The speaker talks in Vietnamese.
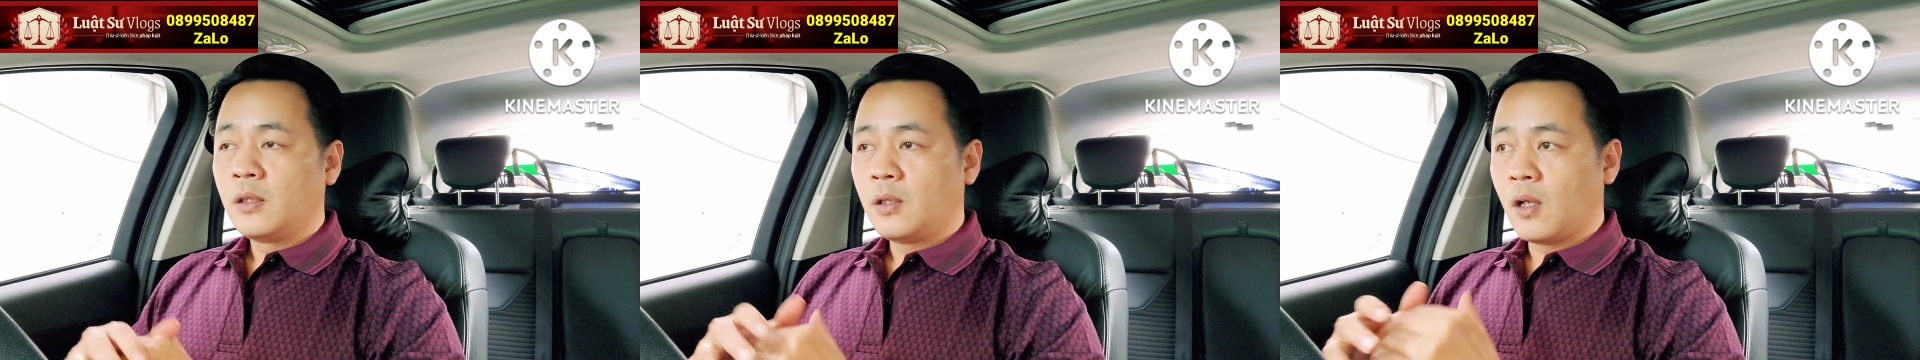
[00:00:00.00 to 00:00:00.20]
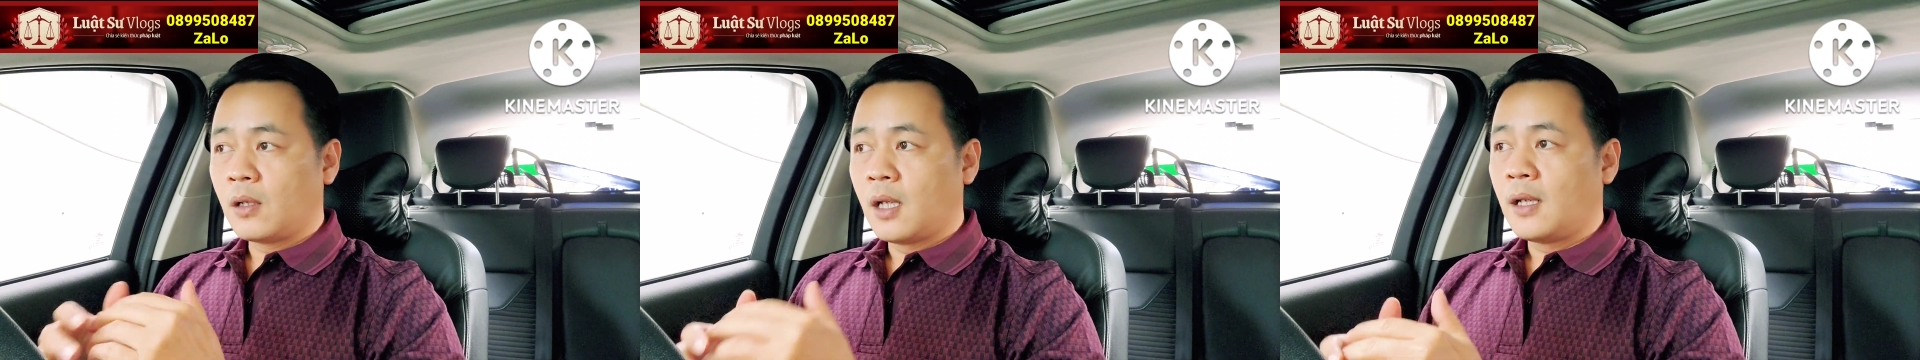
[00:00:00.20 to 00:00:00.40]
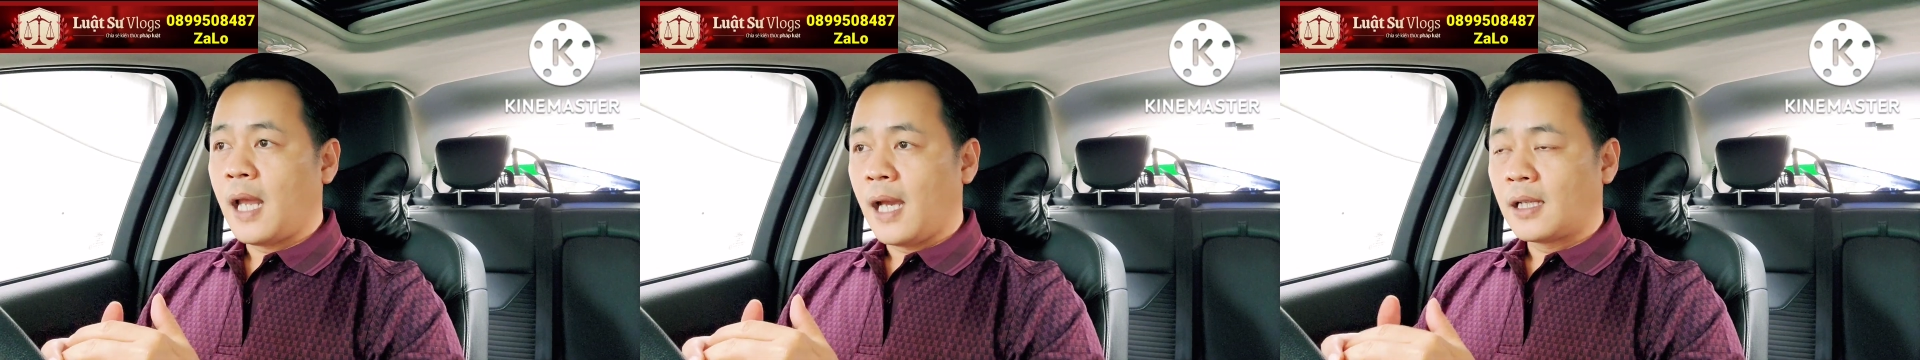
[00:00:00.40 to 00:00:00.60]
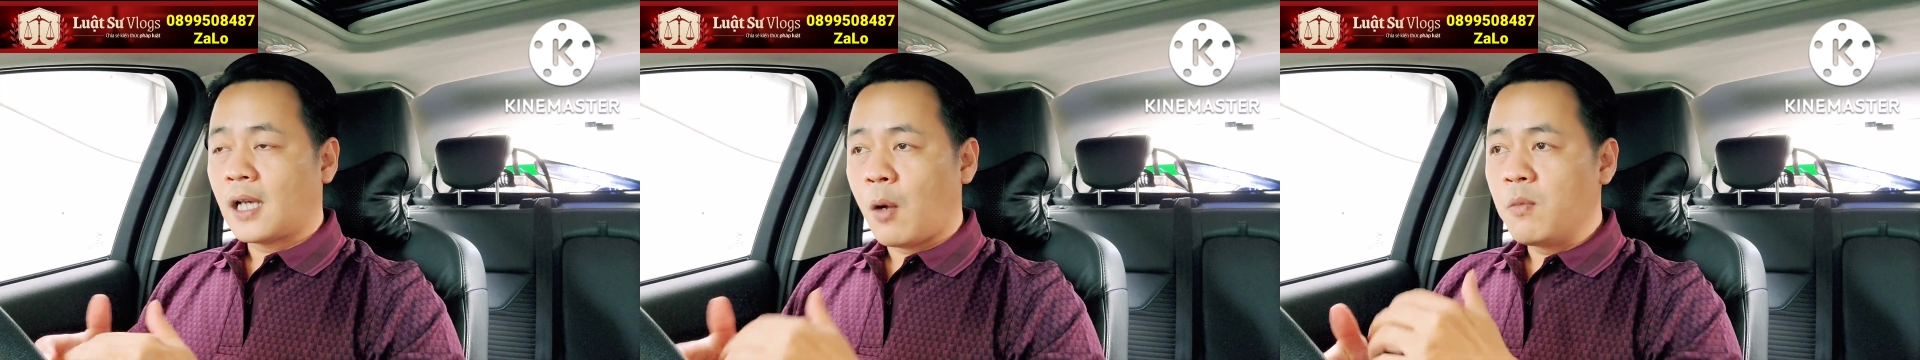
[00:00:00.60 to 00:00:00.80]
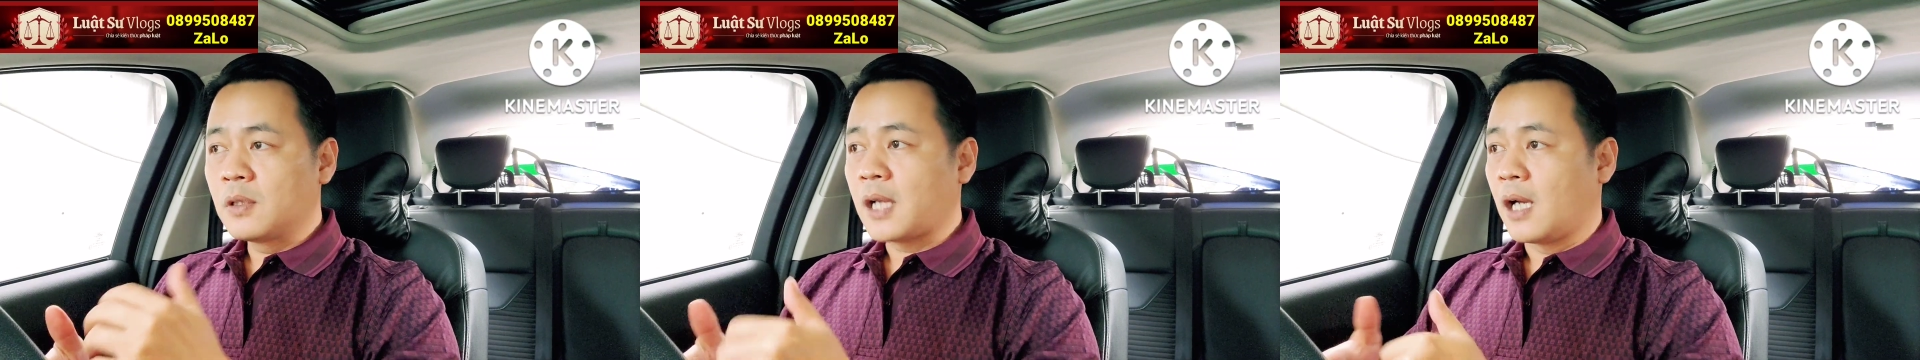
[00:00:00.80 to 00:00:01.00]
Cho nên là
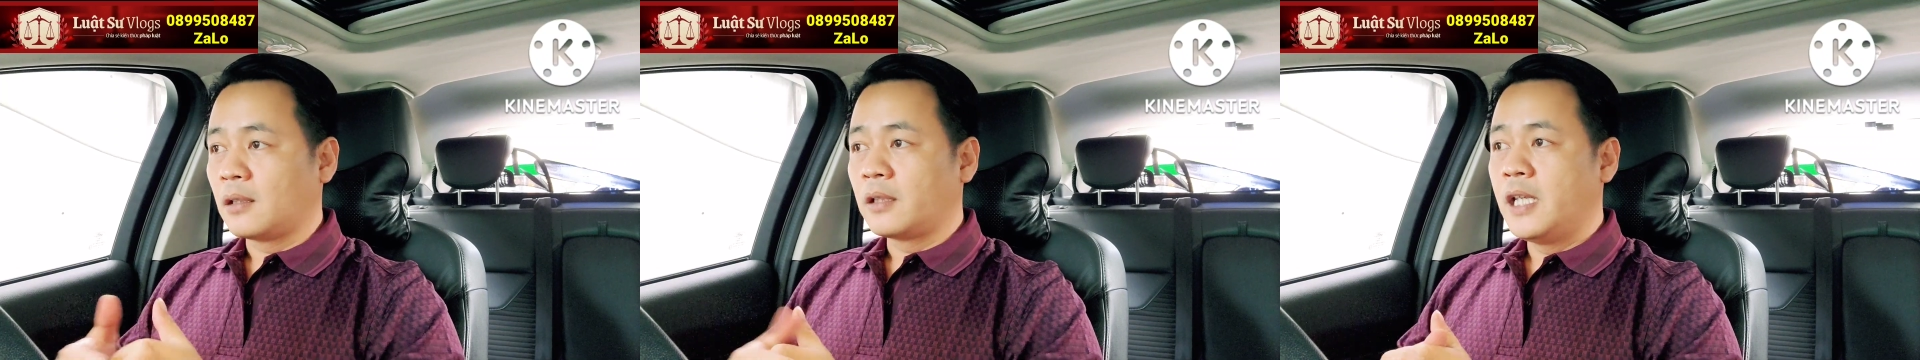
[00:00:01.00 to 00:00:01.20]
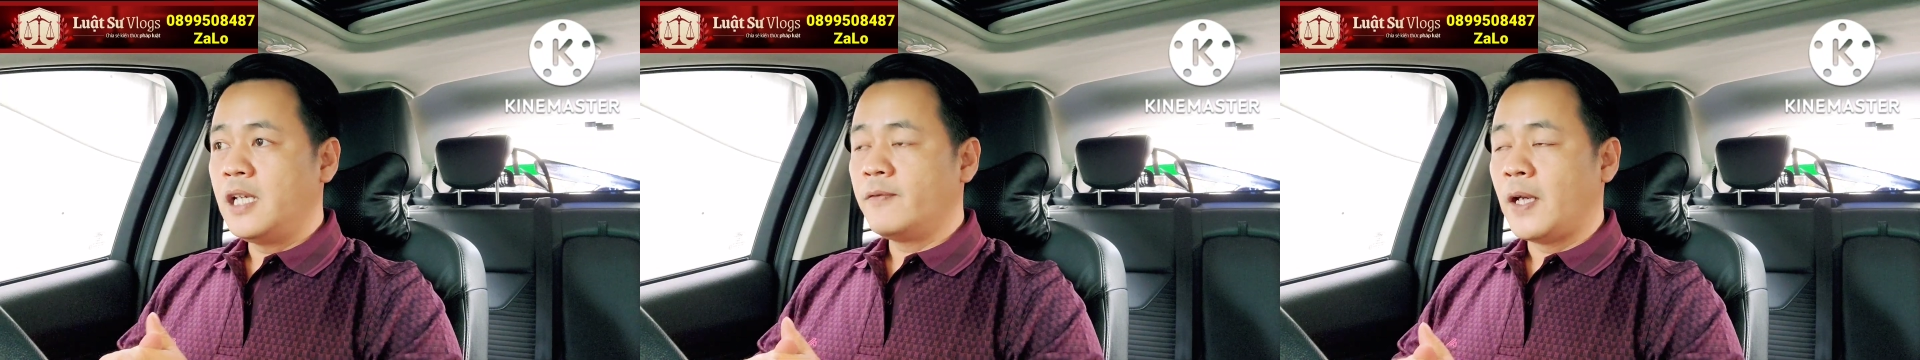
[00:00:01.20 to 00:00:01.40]
không cần thiết